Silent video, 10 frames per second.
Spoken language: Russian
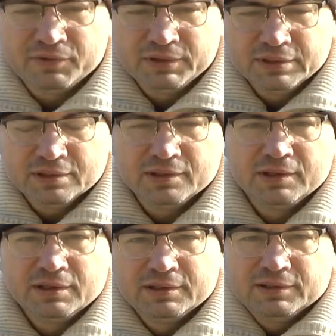видно,
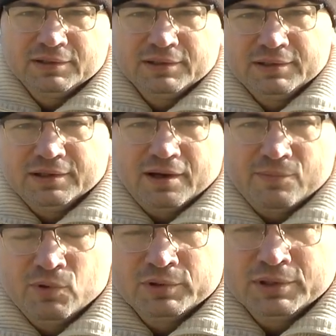
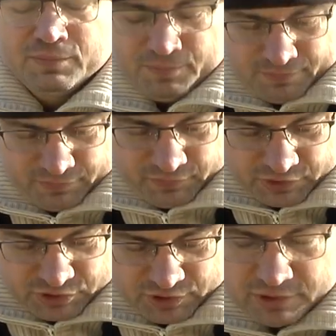работают
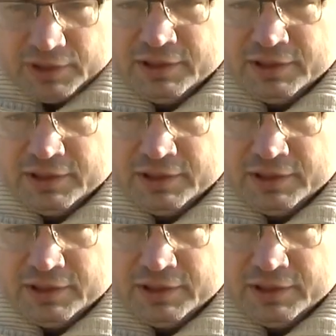вещи эти